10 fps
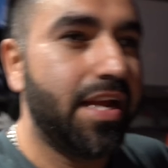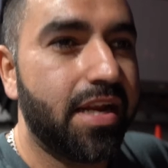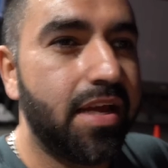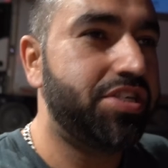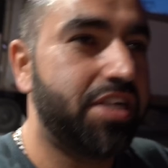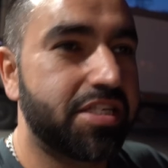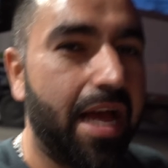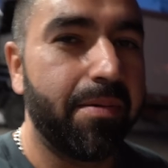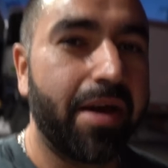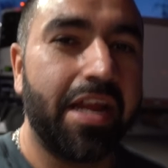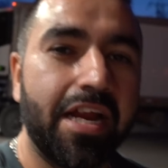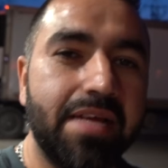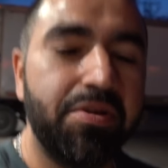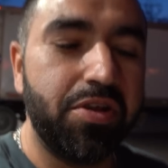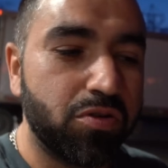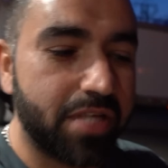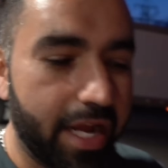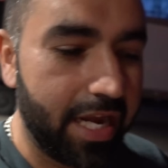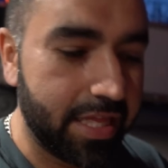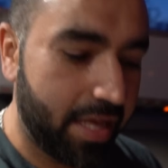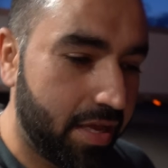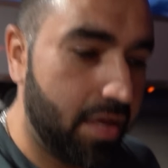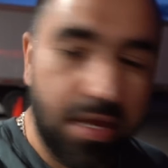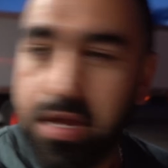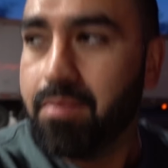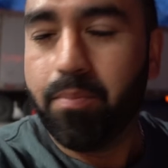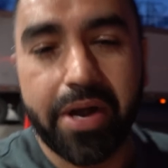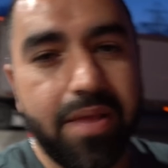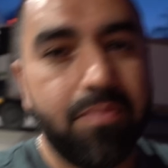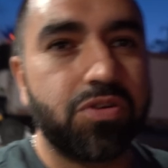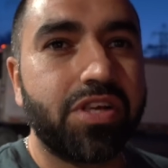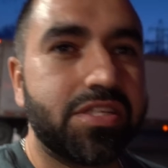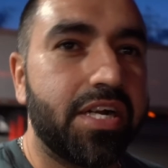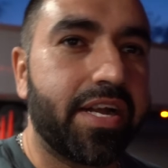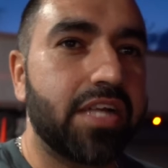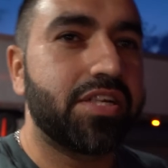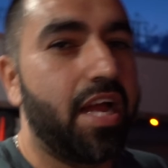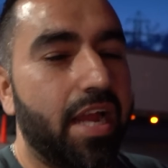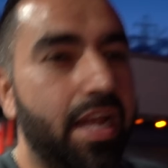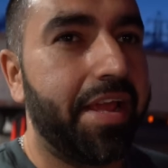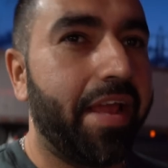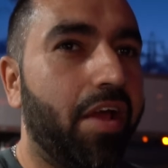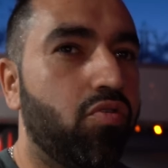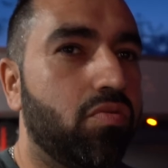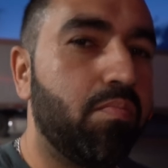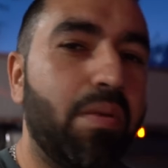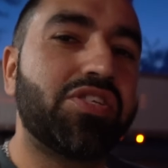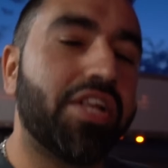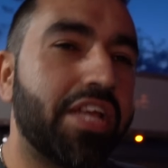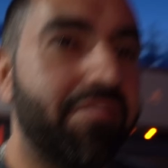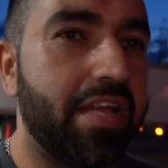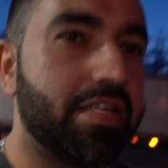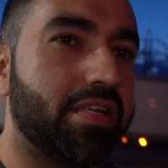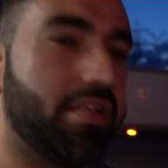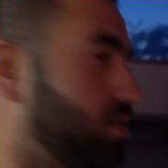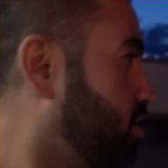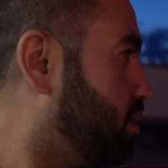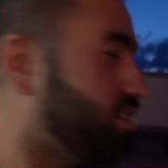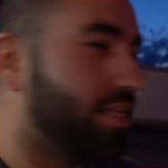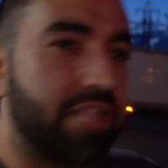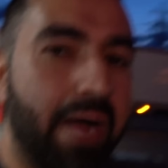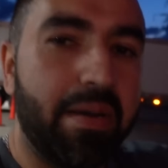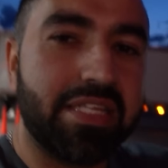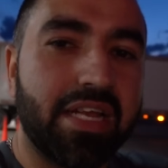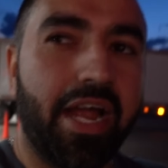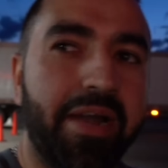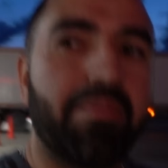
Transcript: लिए नहीं शीशे साफ करने के लिए भी यूज़ कर लेते हैं बड़ी मुश्किल से ट्रक चला के लेके आया हूँ मच्छर की वजह से जब सामने से लाइट